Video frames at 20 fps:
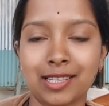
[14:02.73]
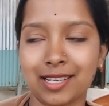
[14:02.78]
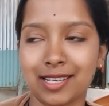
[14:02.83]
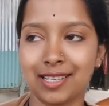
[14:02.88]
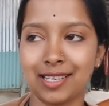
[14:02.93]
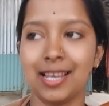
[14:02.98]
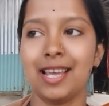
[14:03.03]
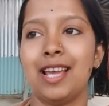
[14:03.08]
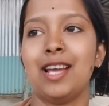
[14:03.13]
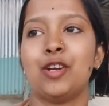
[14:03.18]
পরে
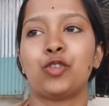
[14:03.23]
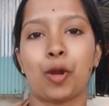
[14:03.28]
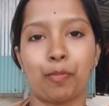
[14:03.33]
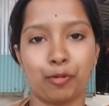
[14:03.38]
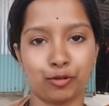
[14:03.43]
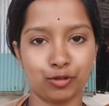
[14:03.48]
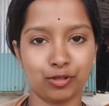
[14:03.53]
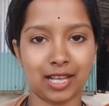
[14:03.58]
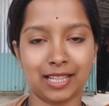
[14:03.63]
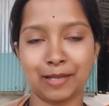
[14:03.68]
পরে বাড়িতে
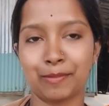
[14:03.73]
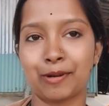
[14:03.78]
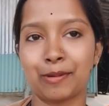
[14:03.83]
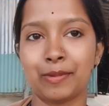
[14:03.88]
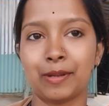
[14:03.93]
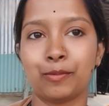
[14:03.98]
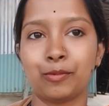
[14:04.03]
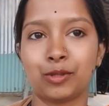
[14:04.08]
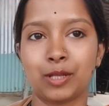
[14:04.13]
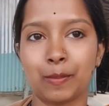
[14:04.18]
ফোন
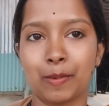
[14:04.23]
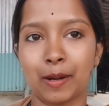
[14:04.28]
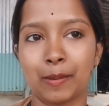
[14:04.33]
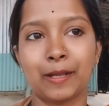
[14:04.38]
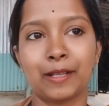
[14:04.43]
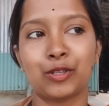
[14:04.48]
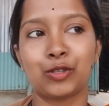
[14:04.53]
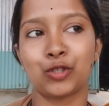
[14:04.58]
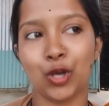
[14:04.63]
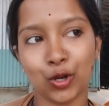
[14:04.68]
করছিলাম কি
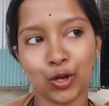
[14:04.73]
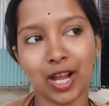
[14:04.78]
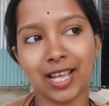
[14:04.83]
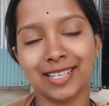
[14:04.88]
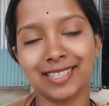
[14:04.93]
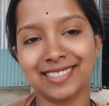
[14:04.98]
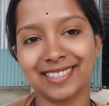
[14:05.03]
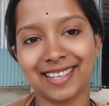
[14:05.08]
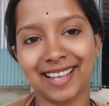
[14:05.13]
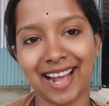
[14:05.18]
হলো কি
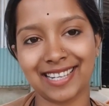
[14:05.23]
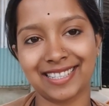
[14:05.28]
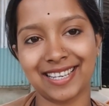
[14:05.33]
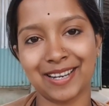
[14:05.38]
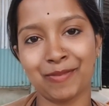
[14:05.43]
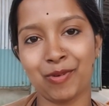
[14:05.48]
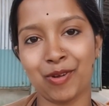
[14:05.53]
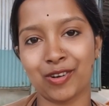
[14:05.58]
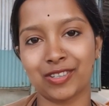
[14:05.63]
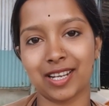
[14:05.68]
হলো
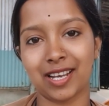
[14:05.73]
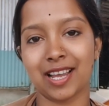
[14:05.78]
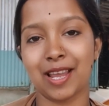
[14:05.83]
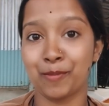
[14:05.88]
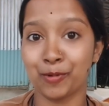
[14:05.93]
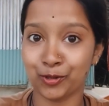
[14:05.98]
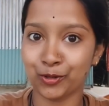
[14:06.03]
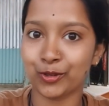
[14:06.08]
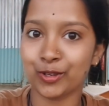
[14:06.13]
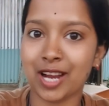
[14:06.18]
যখন
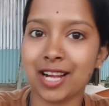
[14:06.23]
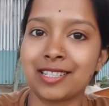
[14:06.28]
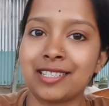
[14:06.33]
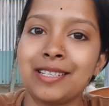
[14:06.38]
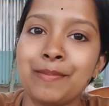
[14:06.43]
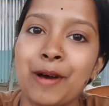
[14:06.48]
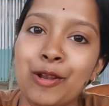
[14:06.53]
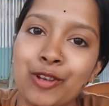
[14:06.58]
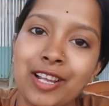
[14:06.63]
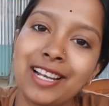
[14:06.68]
শুনলাম
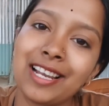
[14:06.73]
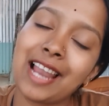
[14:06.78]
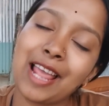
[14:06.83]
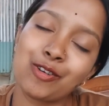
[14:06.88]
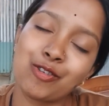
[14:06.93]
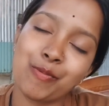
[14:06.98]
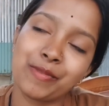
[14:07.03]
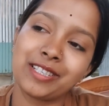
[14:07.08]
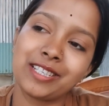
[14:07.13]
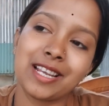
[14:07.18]
যে
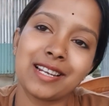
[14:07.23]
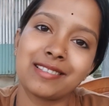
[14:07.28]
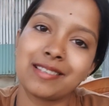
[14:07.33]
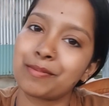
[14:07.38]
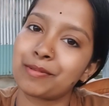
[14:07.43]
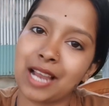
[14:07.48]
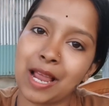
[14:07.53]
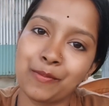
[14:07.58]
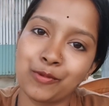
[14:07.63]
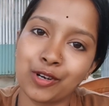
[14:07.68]

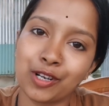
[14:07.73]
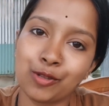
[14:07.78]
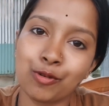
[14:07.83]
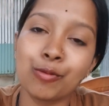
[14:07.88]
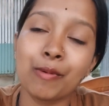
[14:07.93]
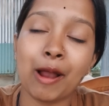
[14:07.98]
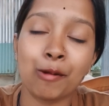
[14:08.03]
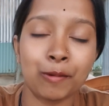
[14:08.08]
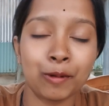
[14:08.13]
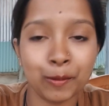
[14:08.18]
সম্ভব না
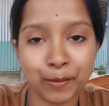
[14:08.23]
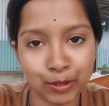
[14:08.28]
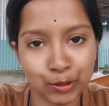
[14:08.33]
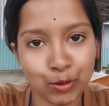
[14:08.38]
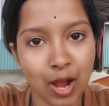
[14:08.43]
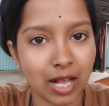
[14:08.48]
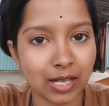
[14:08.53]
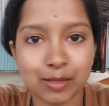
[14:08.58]
আর তো